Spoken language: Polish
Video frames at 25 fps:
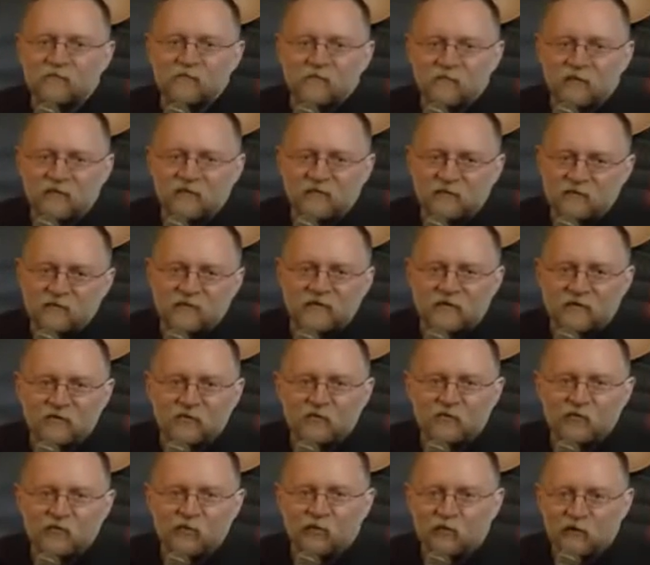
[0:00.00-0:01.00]
powiedzmy,
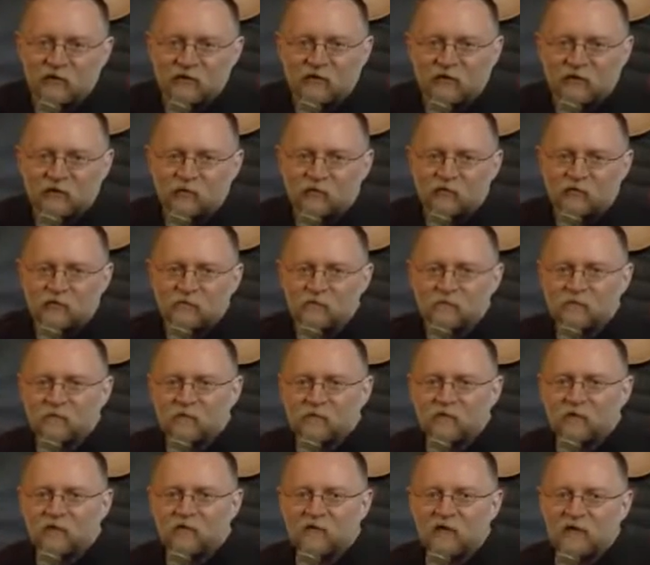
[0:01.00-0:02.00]
kultury, na którym
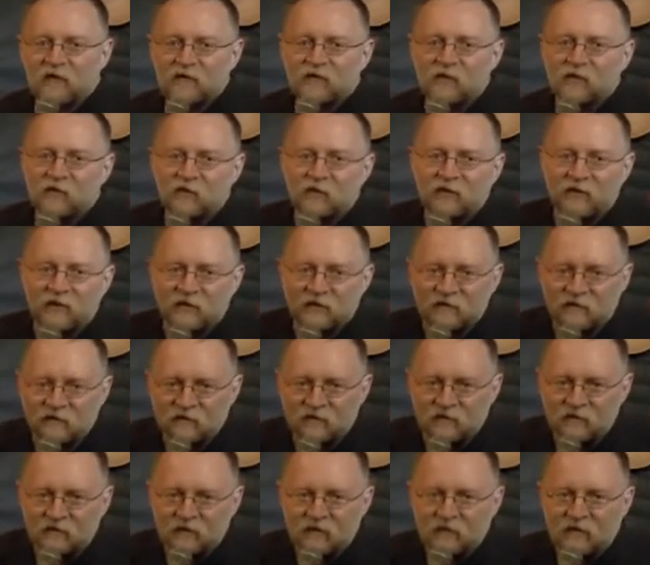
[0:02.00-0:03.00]
chwali się
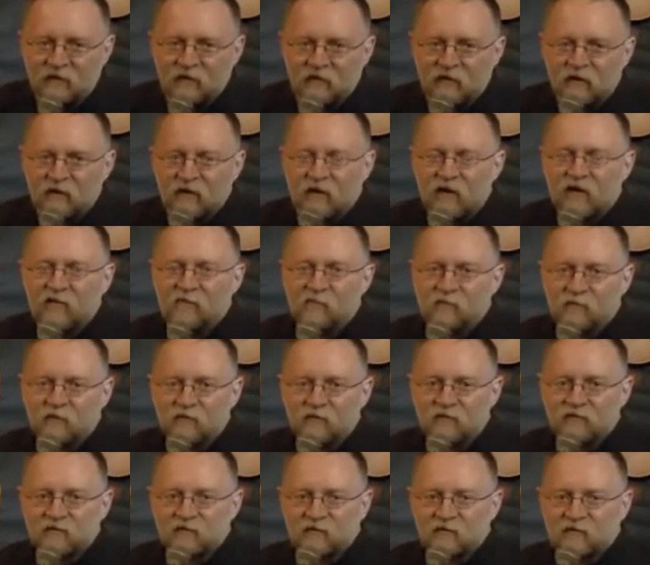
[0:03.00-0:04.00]
tolerancję a w
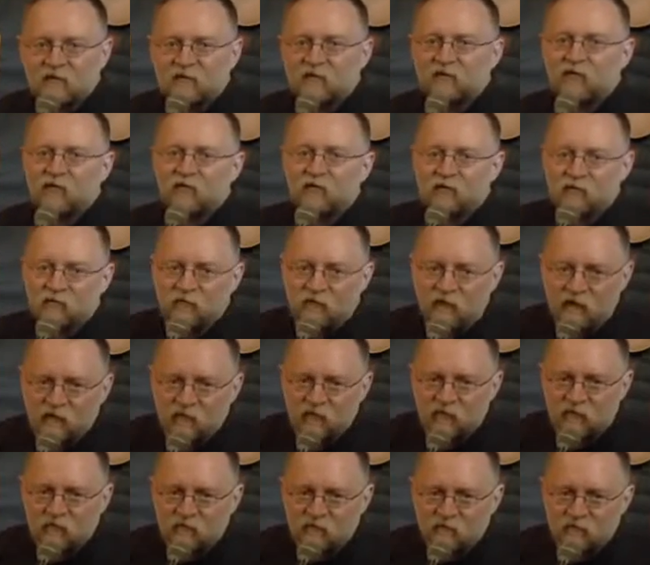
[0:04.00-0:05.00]
Polsce
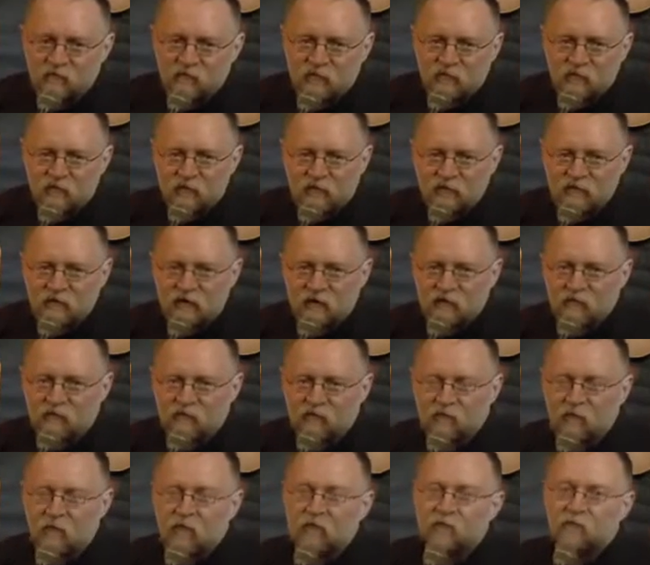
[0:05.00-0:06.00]
tolerowano
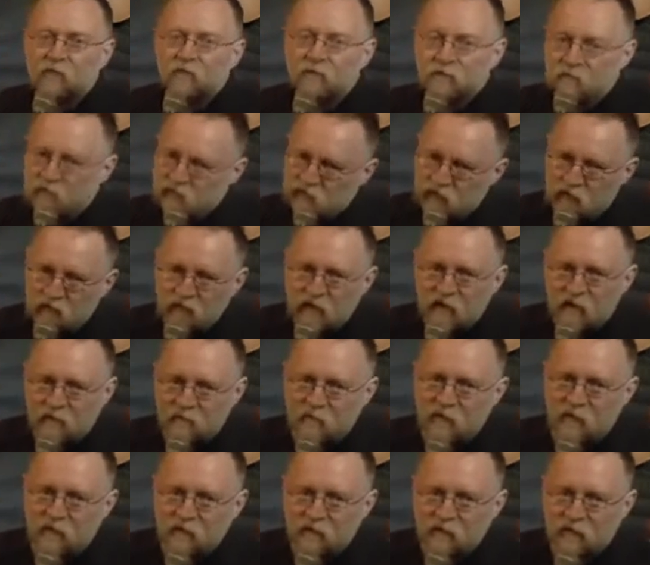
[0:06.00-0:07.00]
protestantów, nie mieli
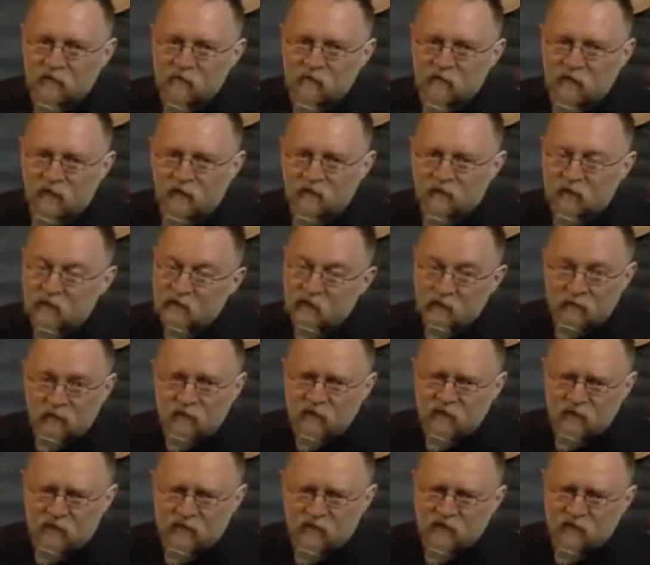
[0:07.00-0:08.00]
pełnych praw i tak
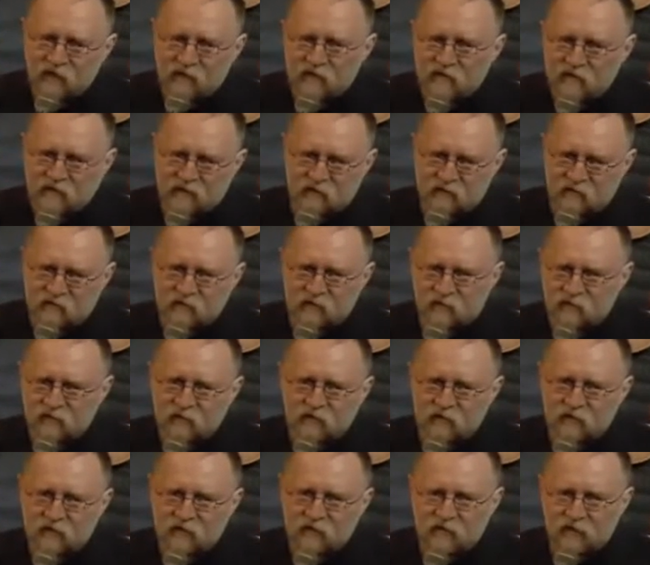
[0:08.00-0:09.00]
mieli ich więcej niż w
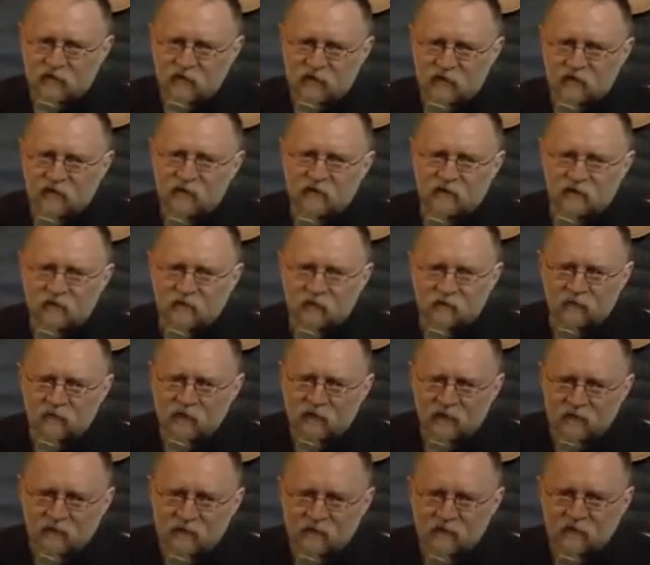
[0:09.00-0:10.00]
sąsiednich krajach
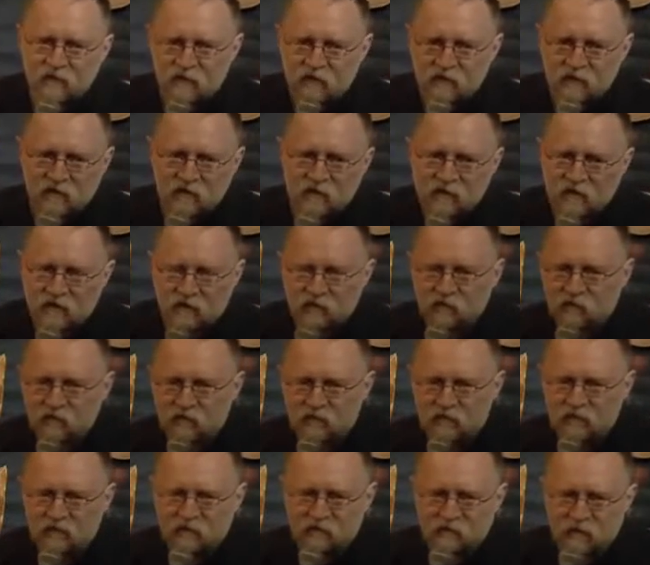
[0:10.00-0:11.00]
innowiercy, inni,
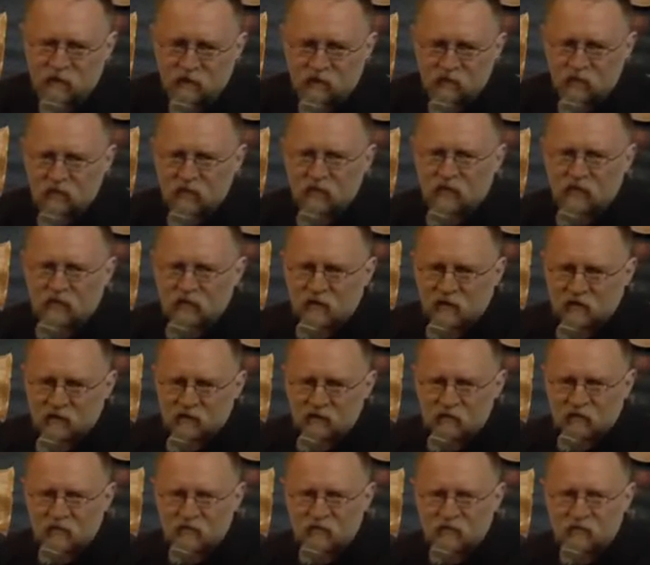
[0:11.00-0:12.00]
katolicy w niektórych krajach,
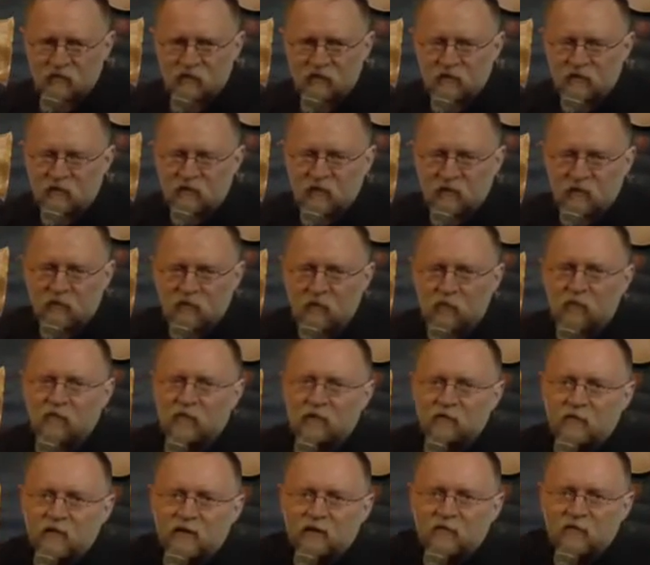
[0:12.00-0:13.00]
gdzie niegdzie w
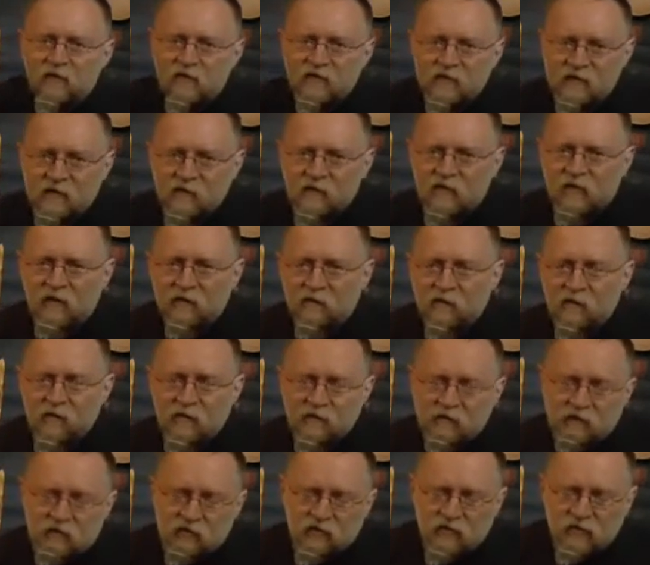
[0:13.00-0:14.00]
ogóle mieli więcej praw,
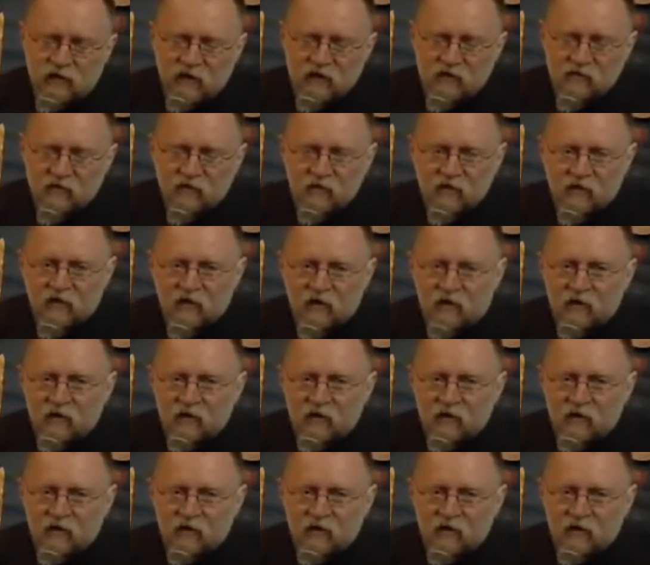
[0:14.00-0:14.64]
mowa o szlachcie